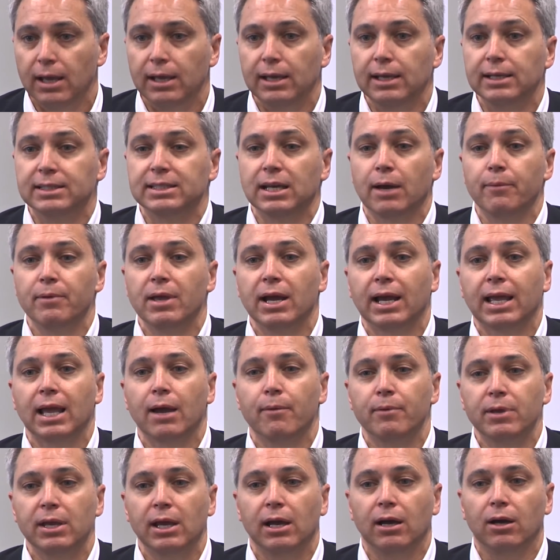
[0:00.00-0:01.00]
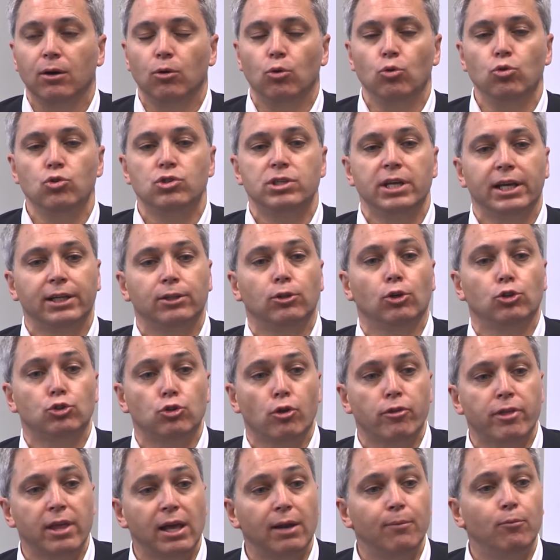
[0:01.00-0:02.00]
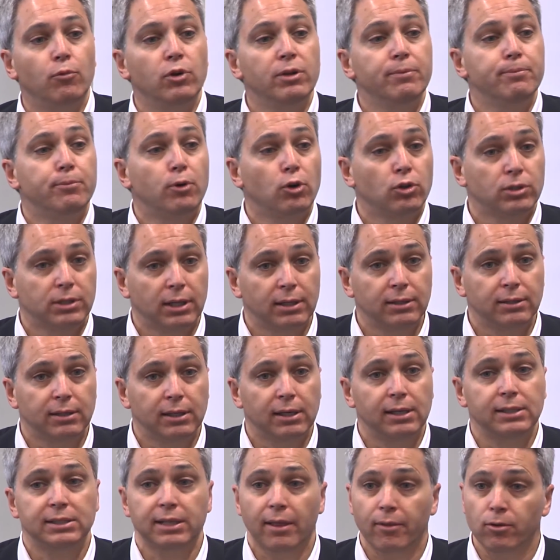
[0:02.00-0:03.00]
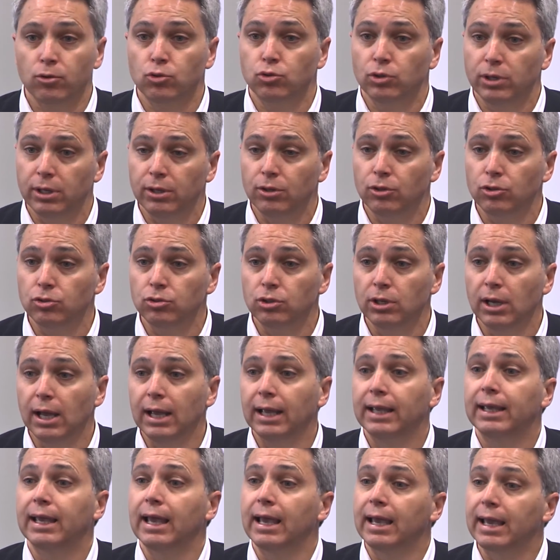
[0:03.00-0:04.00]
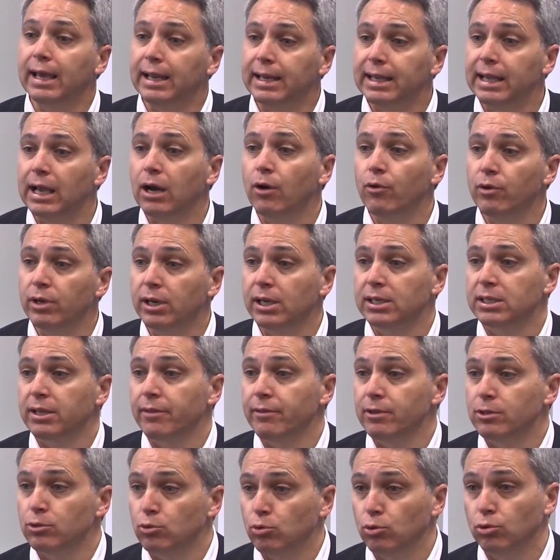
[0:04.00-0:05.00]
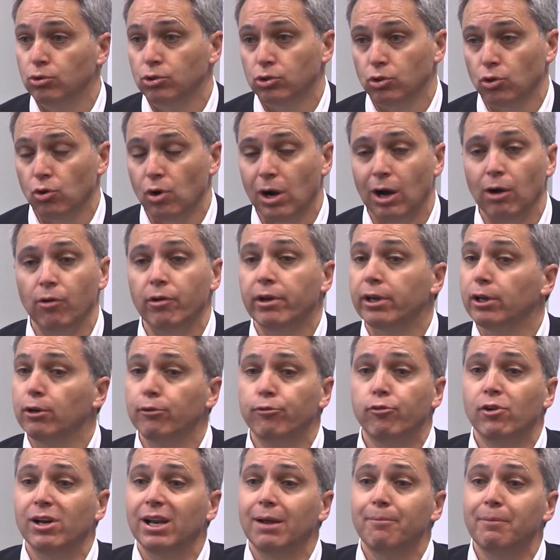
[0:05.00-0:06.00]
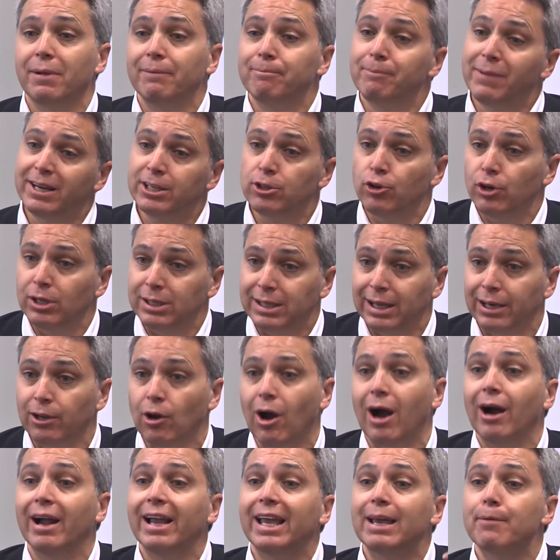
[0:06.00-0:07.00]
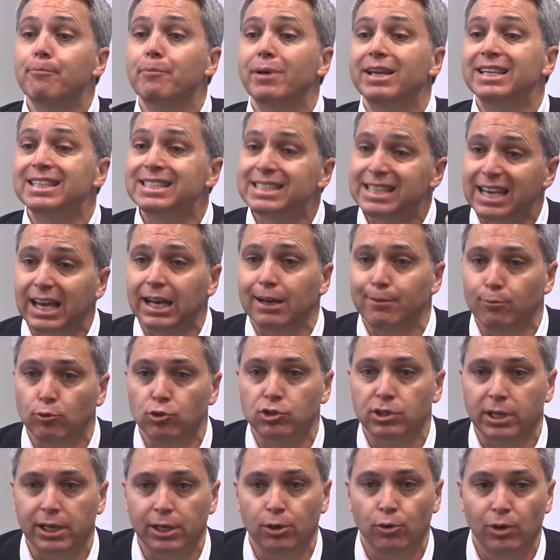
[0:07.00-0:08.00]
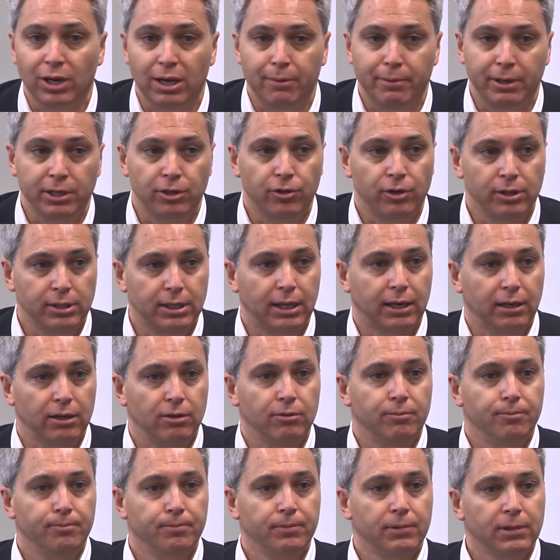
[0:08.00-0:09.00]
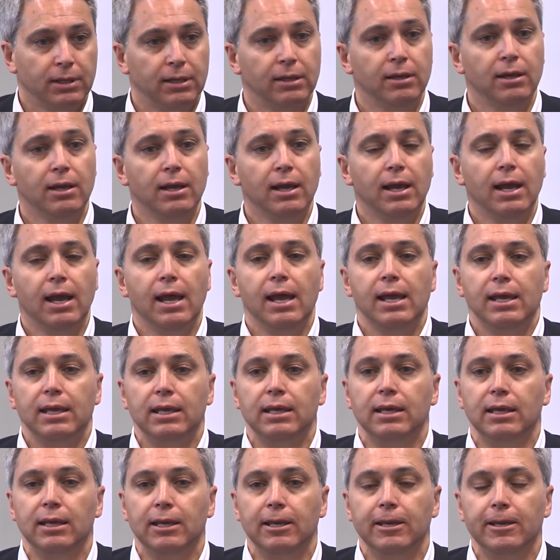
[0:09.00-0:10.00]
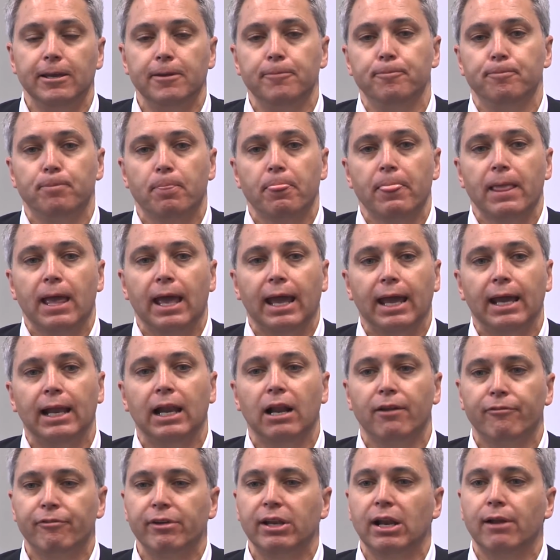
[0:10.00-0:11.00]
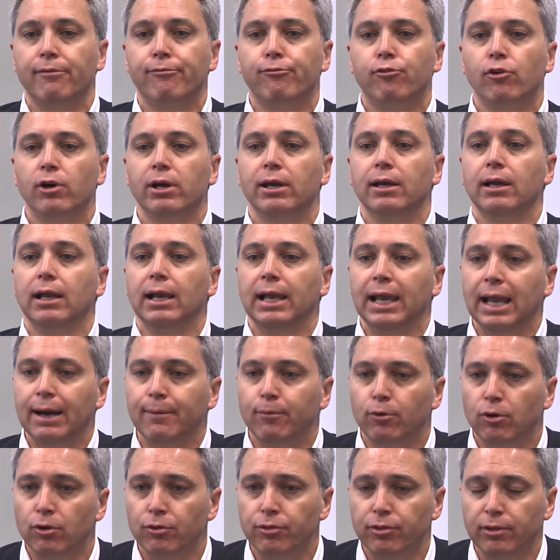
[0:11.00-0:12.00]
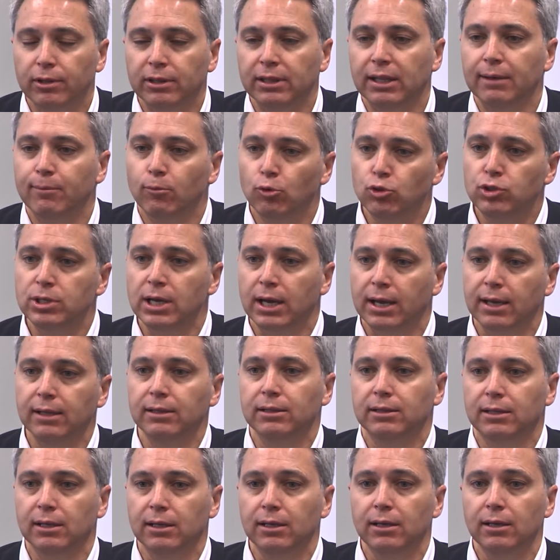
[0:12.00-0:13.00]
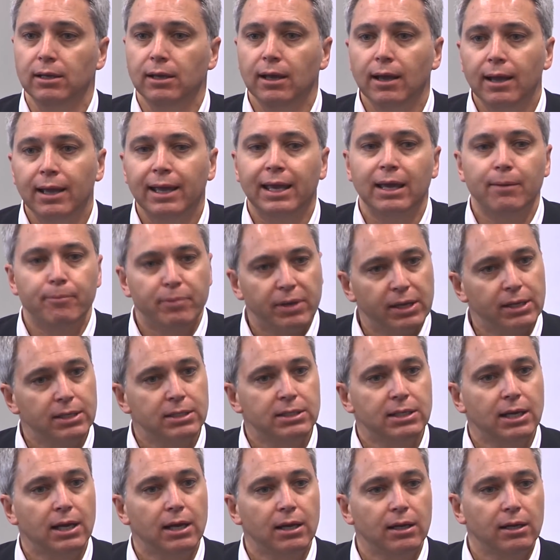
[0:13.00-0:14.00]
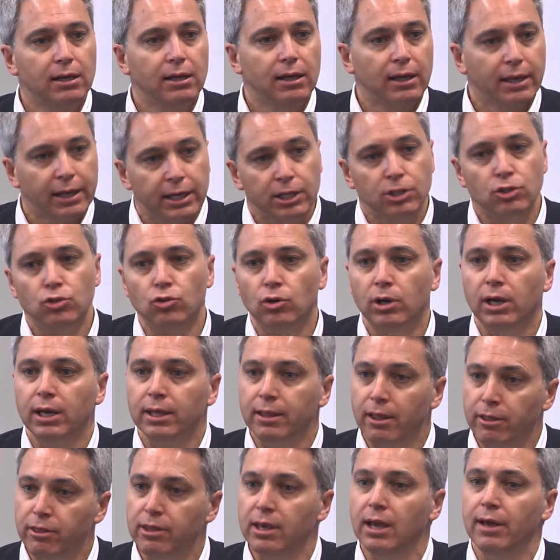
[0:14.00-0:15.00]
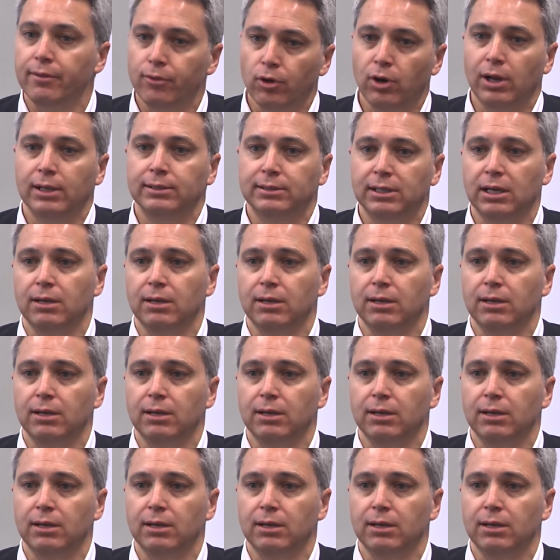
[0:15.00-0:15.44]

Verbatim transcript: Y sabía que había un sector social muy importante en Estados Unidos que quería oír ese discurso, aunque no fuera mayoritario, aunque pensáramos que no era mayoritario. ¿eh? Y él al final fue la voz de mucha gente que piensa eso que decía Donald